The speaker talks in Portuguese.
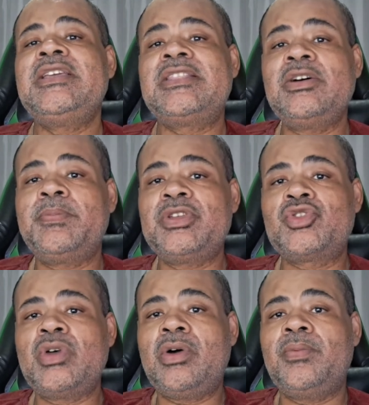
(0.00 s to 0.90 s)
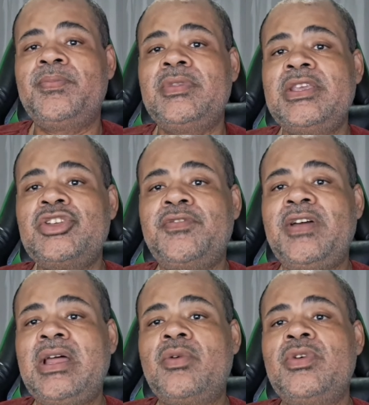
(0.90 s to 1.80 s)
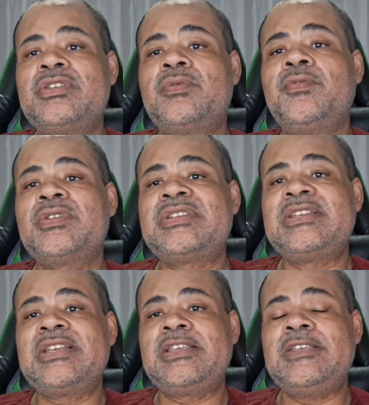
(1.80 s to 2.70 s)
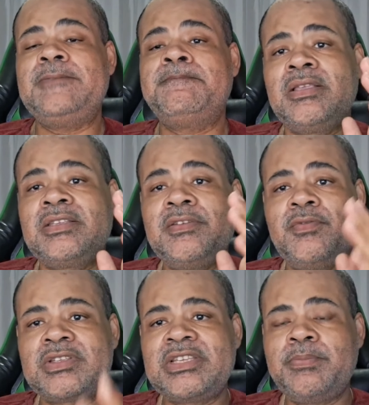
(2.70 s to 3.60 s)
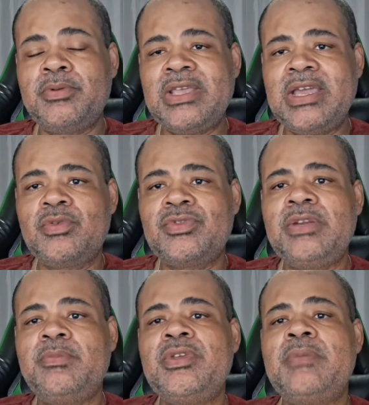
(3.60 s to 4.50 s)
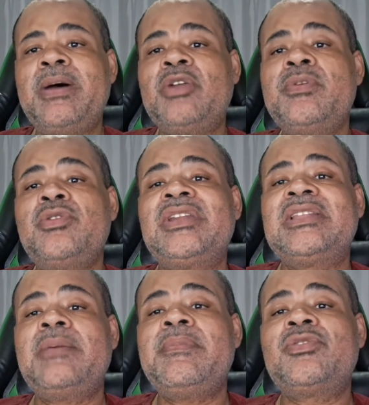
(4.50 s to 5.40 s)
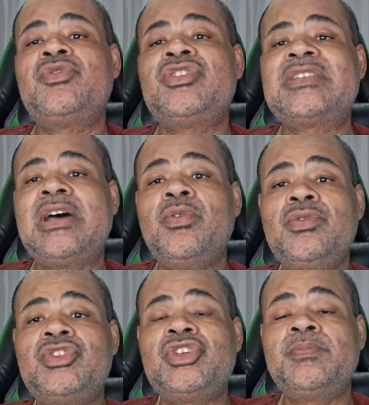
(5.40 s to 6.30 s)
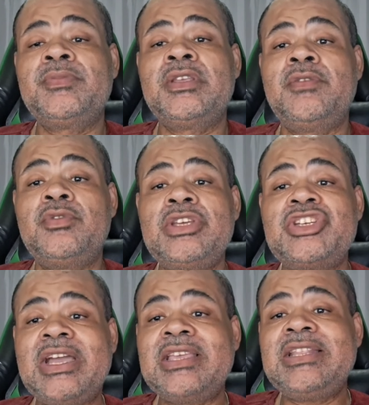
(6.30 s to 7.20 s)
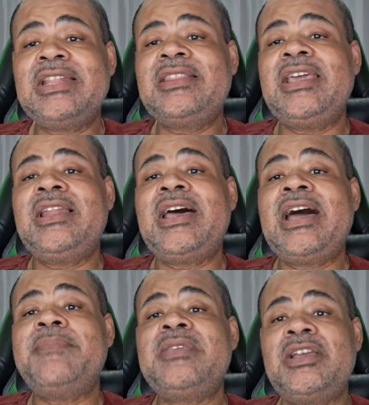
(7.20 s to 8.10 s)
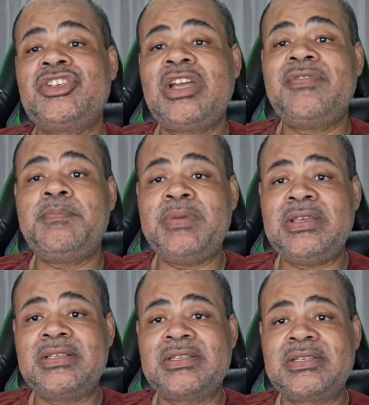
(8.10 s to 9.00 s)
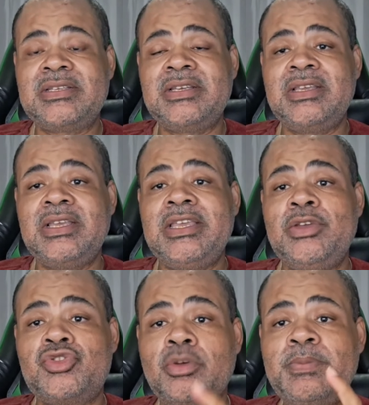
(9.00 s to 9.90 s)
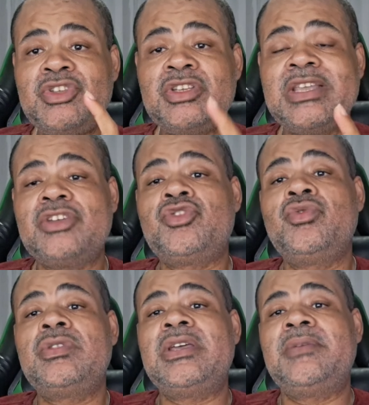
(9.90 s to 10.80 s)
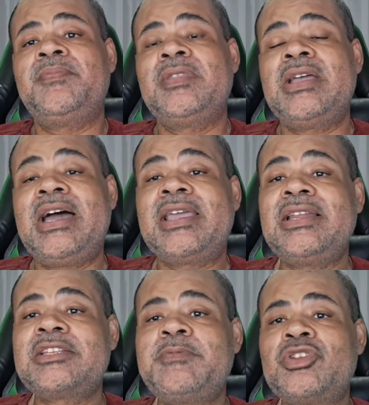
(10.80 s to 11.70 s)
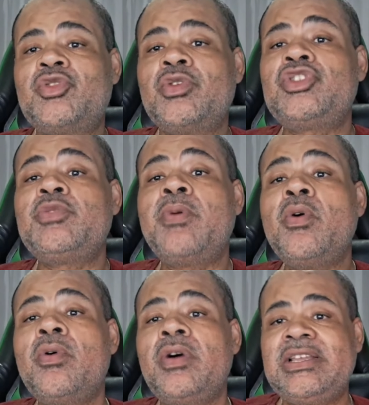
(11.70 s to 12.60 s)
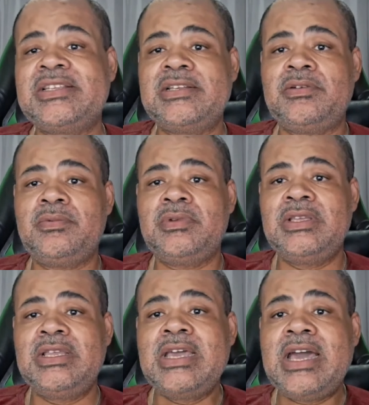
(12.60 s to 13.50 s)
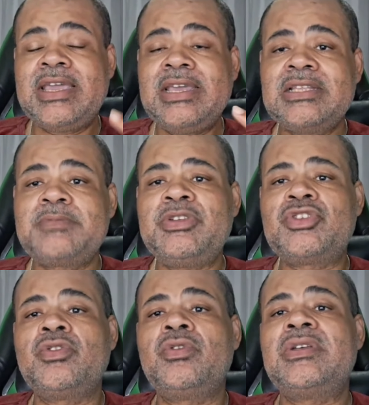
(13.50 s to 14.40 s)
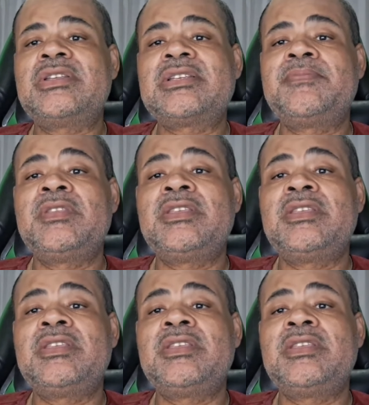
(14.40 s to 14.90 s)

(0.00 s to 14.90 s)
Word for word: Então, pessoal, deixa eu falar uma coisa com vocês aqui. Se você puder contribuir para o meu tratamento de saúde, eu vou deixar aqui na tela a minha chave Pix. Eu estou pedindo ajuda aquelas pessoas de bom coração, aquelas pessoas